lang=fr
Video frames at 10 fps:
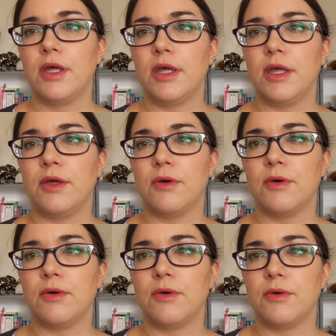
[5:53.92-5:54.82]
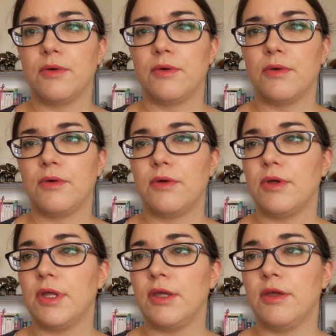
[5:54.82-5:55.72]
Et, euh,
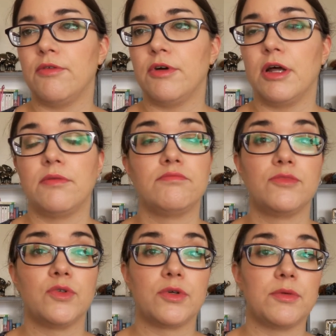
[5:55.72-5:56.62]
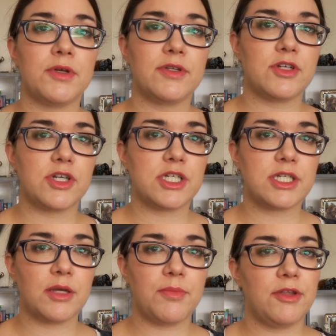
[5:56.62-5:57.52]
et voilà. Donc, mais ça, je
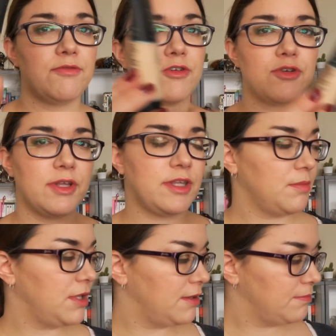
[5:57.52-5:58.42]
rachèterai pas une fois que je l'aurai terminé.